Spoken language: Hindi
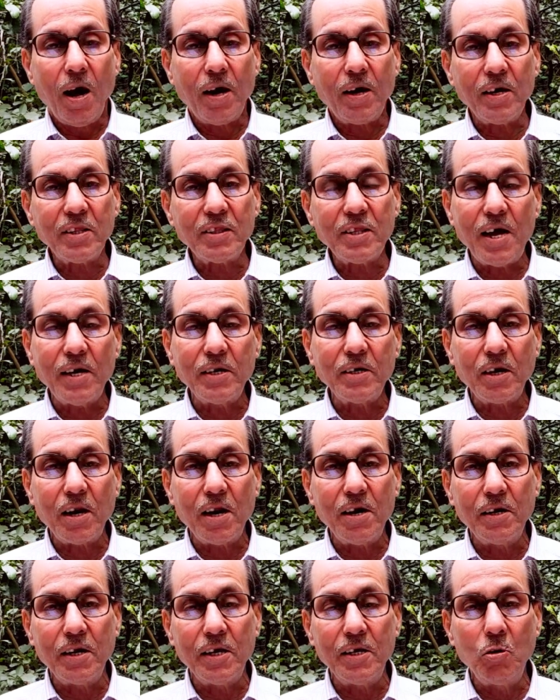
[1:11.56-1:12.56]
अगर दान
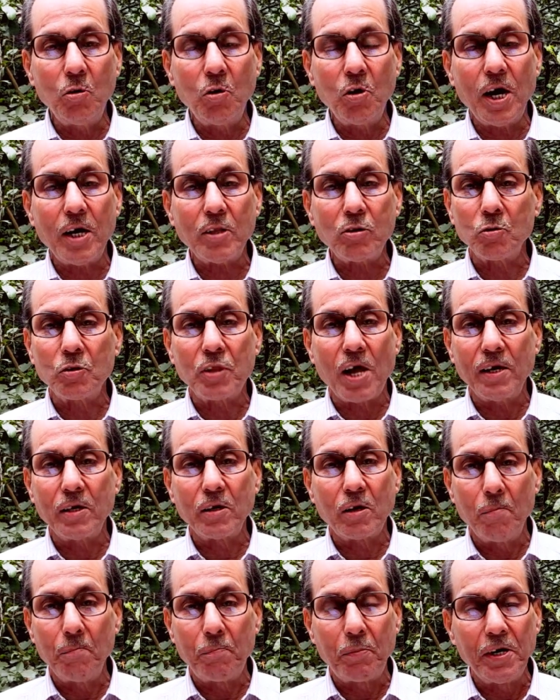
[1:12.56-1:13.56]
ग्रहण नहीं होगा तो
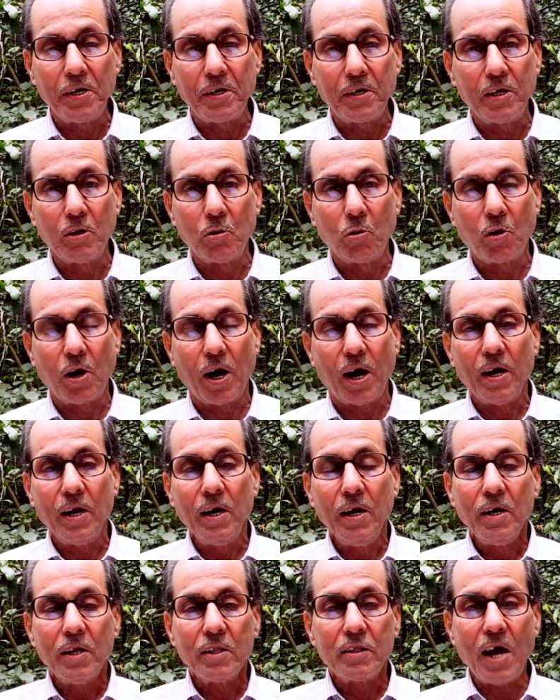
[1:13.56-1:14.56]
दान कंप्लीट नहीं होगा
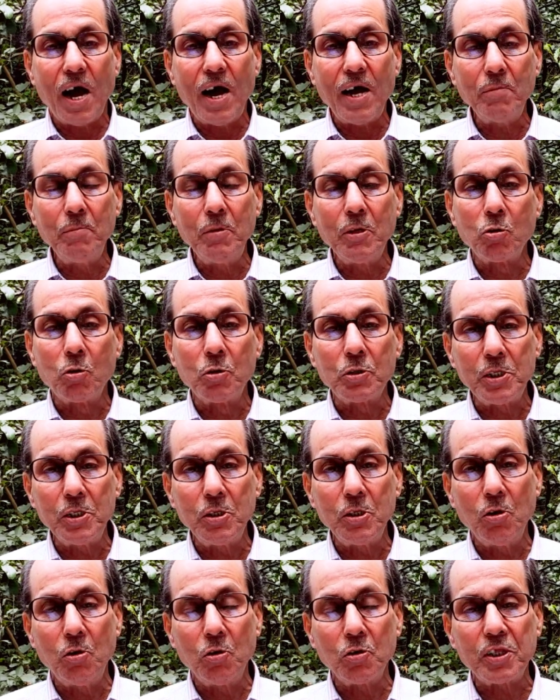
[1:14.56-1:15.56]
दान में दो
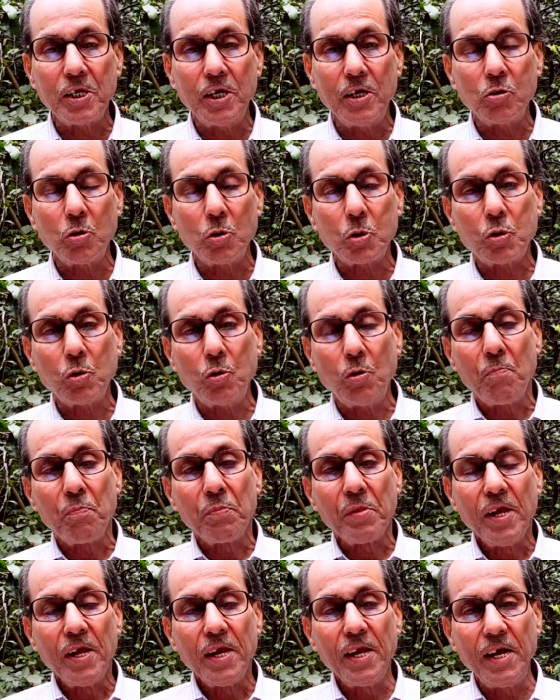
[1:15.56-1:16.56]
चीज़ें होती है दोस्तों
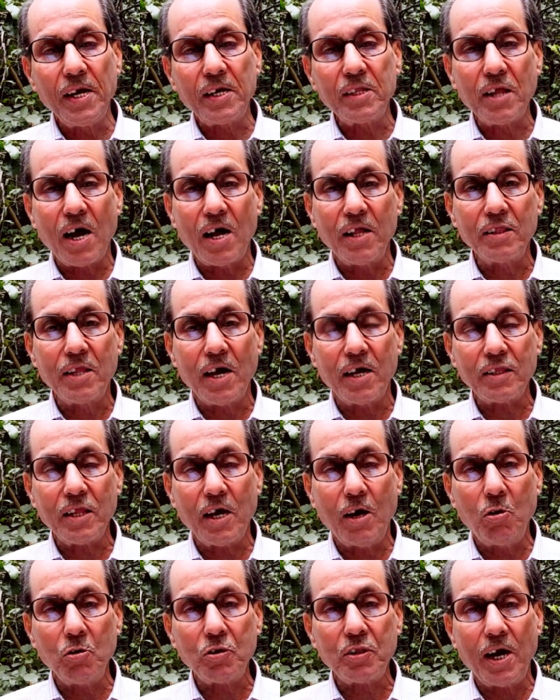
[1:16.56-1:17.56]
एक
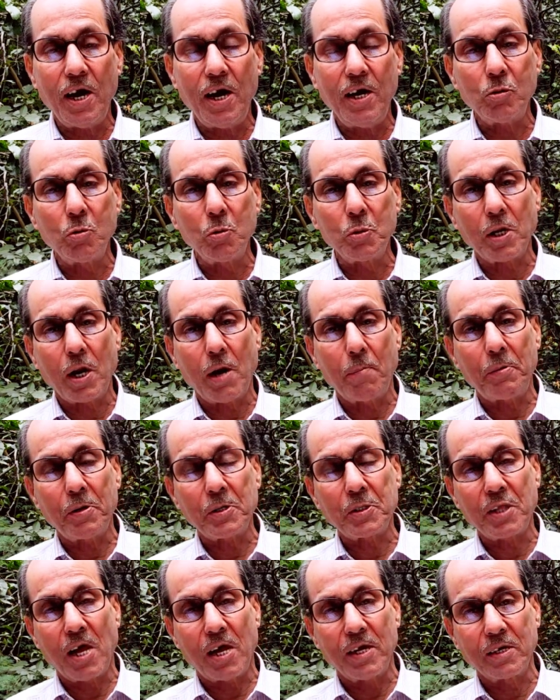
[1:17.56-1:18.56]
दानदाता होता है दूसरा
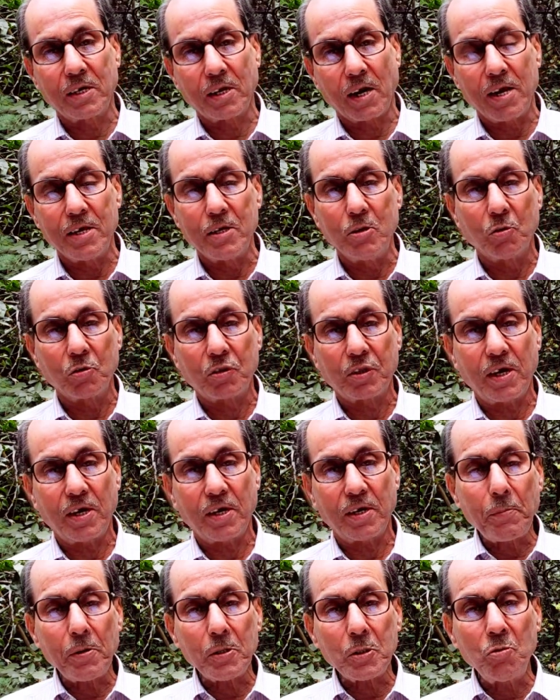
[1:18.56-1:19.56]
पक्ष दानग्राही होता
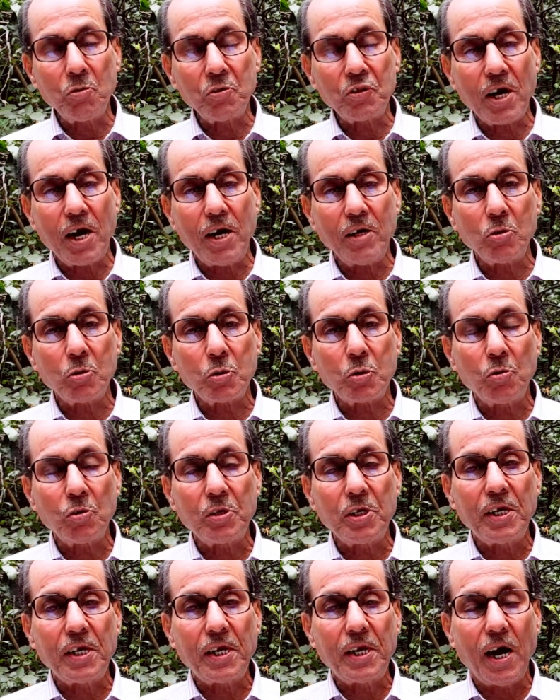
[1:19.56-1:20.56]
है प्रश्न उठता है
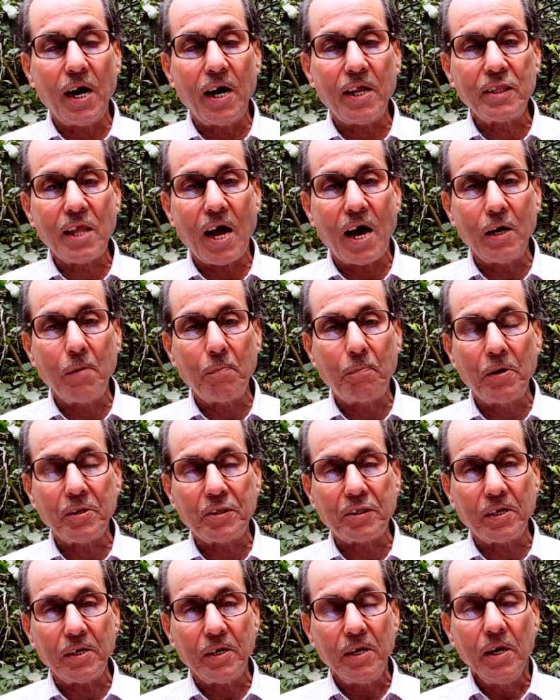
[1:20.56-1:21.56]
दोस्तों कि क्या दान
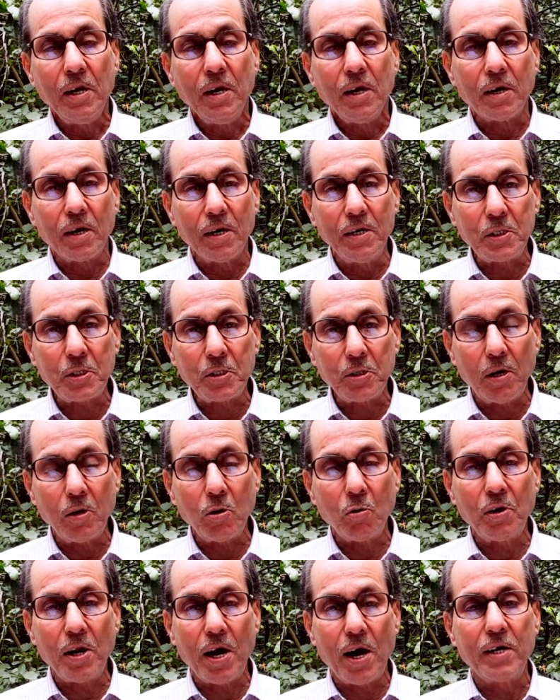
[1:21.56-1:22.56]
पत्र
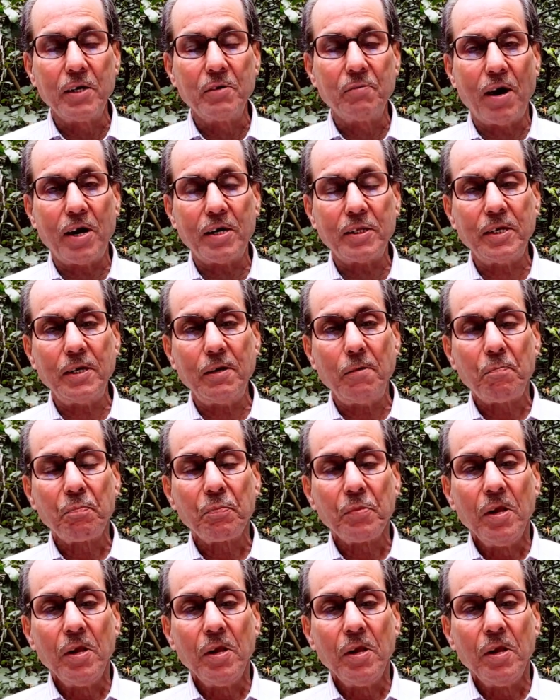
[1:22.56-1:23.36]
रजिस्टर्ड होना अनिवार्य है